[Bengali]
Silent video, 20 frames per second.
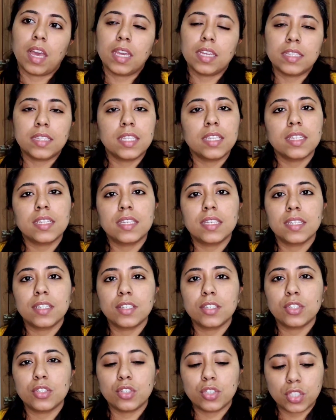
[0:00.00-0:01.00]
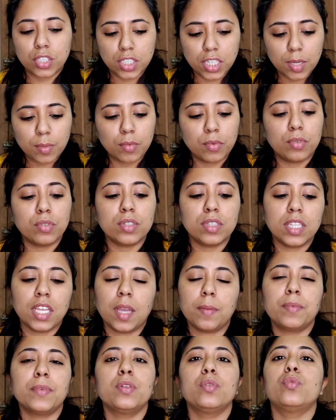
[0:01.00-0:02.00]
আই থিঙ্ক যে মুহূর্তে
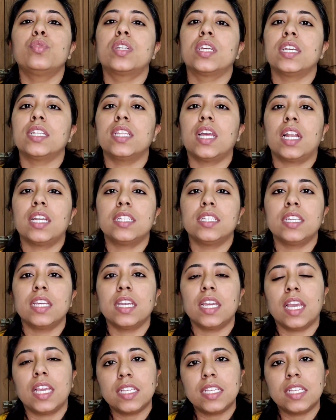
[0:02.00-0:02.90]
আপনি উঠে দাঁড়িয়ে